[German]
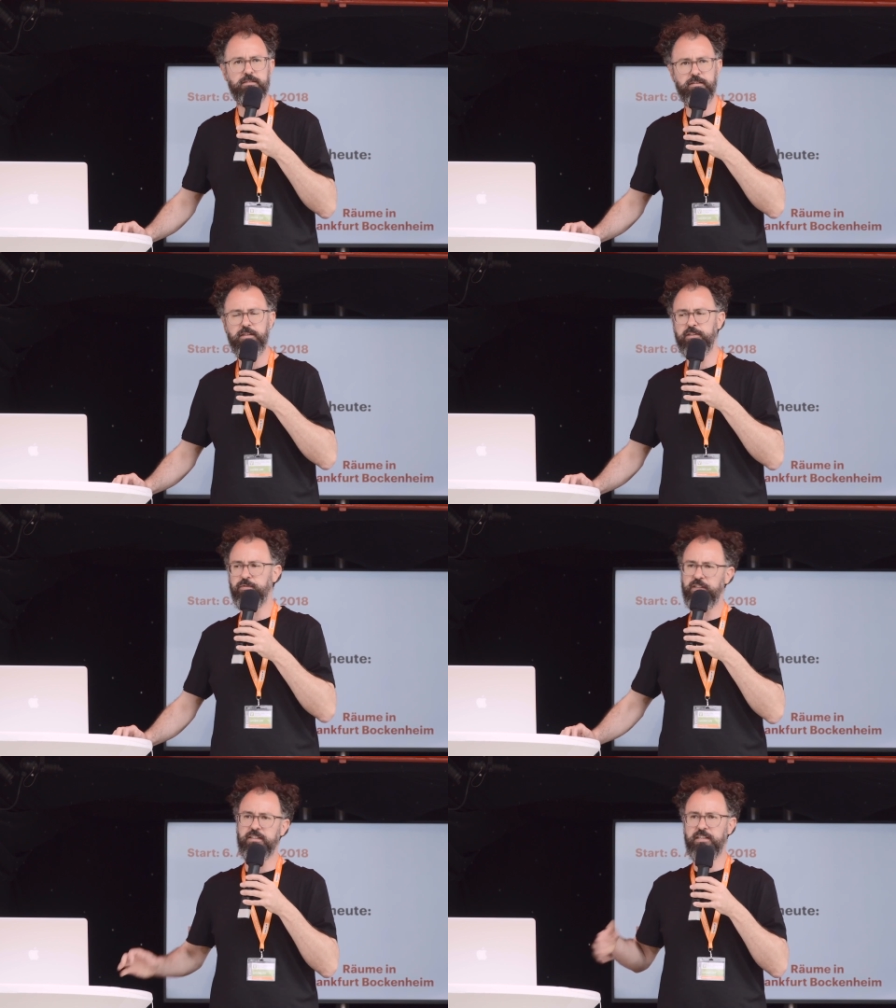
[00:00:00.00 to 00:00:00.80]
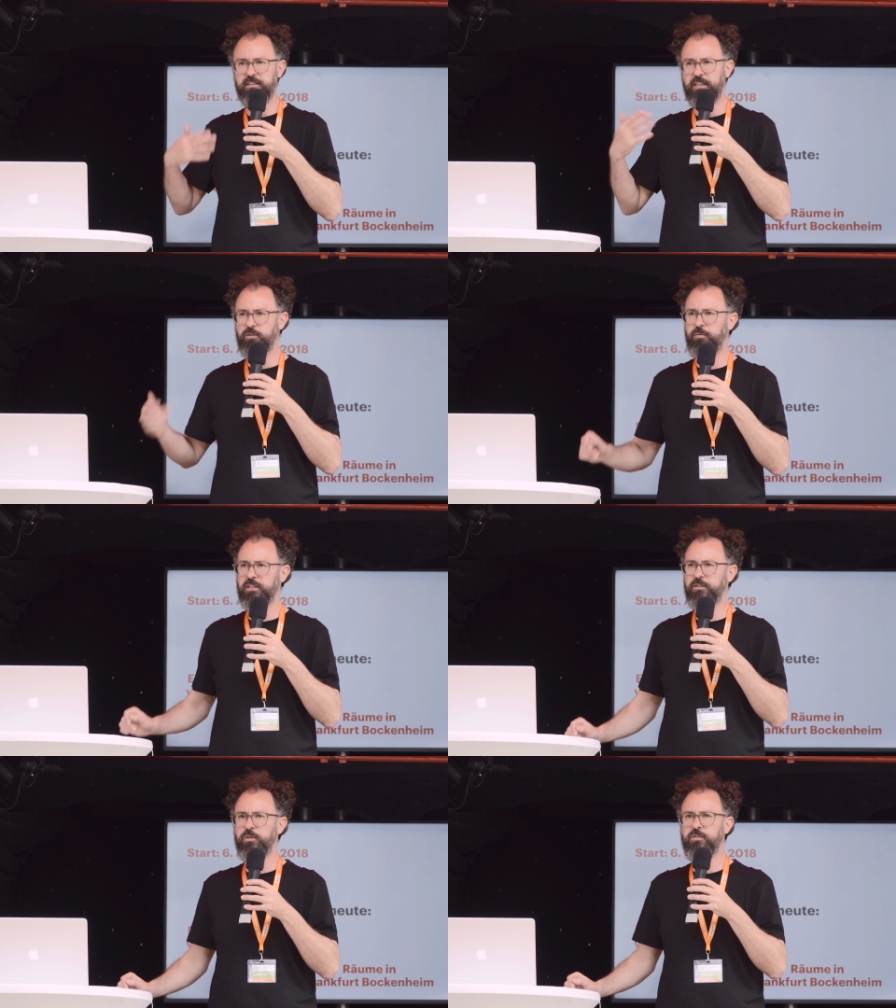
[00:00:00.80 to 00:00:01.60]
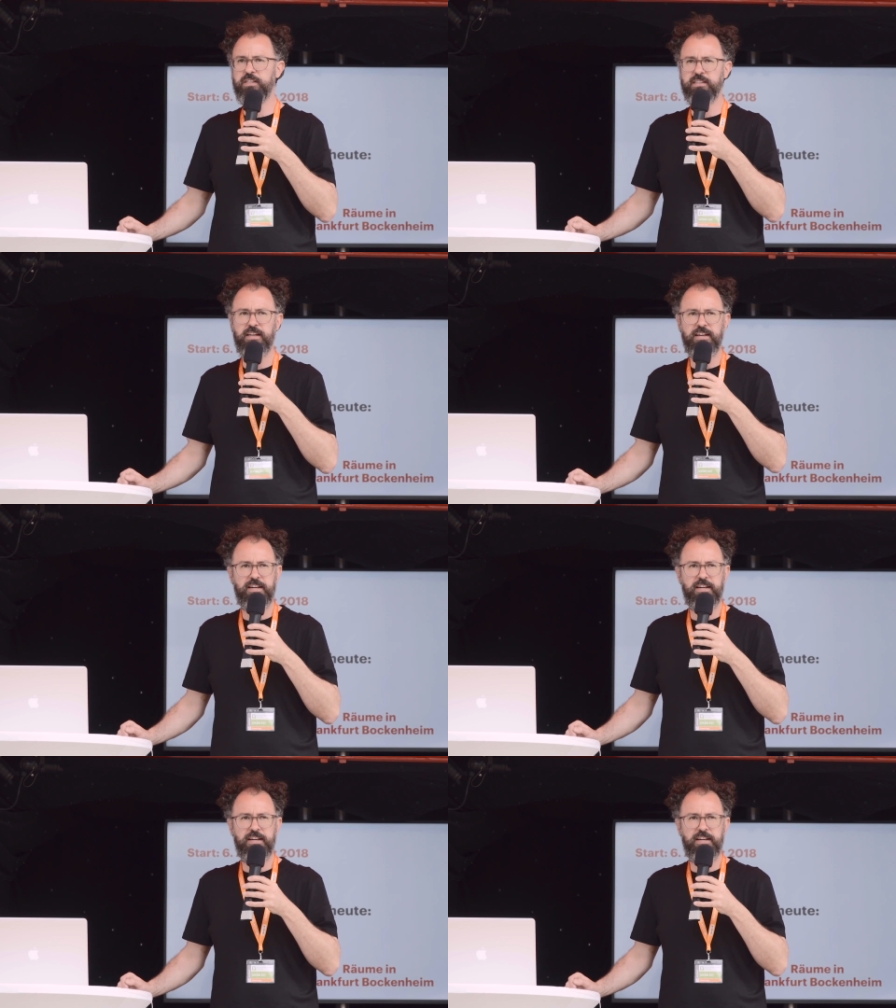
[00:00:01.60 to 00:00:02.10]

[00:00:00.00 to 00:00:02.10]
ne? also vielleicht erzähle ich dazu nochmal ganz kurz was,